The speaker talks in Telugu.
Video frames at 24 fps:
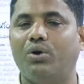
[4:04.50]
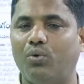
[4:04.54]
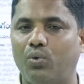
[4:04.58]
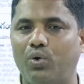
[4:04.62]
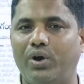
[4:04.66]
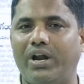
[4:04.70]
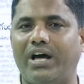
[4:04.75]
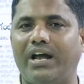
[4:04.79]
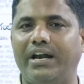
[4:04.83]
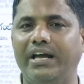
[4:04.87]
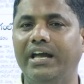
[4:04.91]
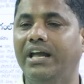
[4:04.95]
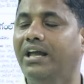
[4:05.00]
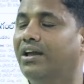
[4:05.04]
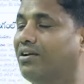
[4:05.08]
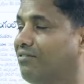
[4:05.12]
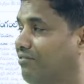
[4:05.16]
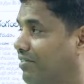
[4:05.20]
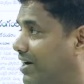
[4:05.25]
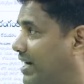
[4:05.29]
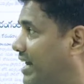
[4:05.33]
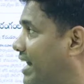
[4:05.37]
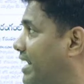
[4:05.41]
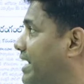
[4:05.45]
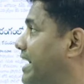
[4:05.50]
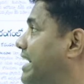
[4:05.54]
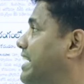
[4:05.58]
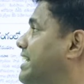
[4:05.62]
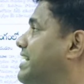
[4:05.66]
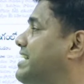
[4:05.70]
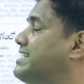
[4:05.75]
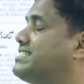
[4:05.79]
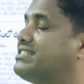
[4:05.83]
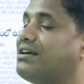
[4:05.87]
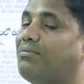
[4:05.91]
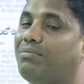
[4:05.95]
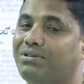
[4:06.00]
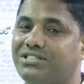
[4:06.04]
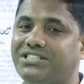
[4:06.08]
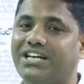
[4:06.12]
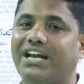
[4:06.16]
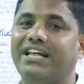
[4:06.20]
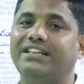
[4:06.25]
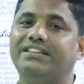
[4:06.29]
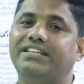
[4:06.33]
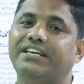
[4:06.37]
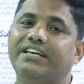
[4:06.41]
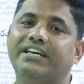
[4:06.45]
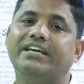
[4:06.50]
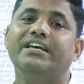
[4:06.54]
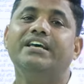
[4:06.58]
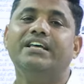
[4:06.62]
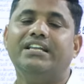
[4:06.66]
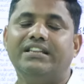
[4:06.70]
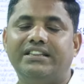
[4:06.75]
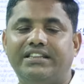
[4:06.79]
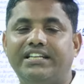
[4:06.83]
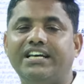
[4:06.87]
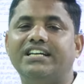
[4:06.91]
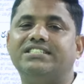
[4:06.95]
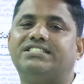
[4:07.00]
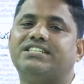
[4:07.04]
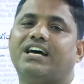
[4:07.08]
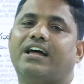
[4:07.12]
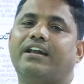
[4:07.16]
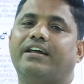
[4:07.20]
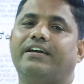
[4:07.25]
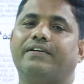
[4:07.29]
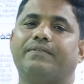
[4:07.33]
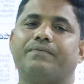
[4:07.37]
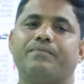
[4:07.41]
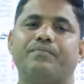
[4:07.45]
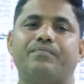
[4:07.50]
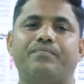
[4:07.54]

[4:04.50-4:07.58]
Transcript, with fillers: కూడా ఉండాలి వీటన్నిటికీ సమస్యలు అయితే తీర్చాలి